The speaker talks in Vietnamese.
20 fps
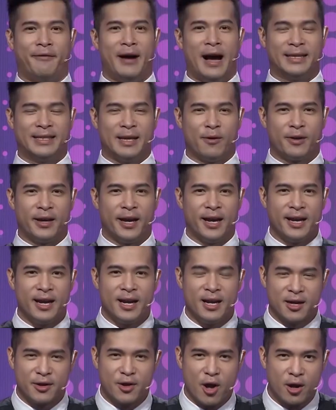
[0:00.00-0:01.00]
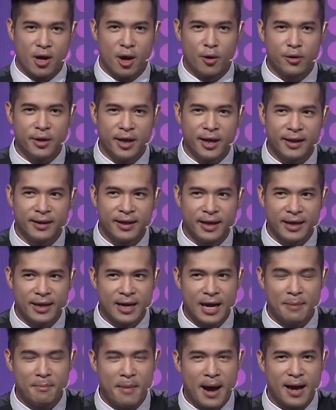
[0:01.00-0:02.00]
và sau khi lựa chọn ngẫu nhiên
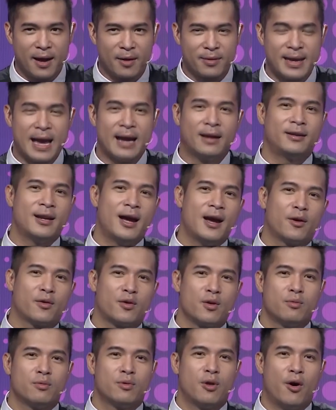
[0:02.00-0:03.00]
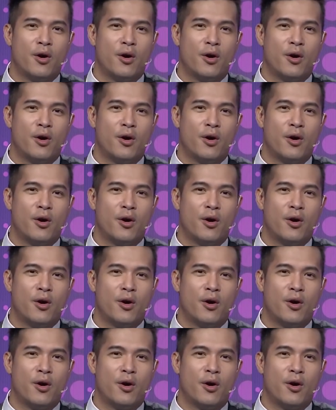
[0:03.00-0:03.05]
thì à, ba chàng trai của chúng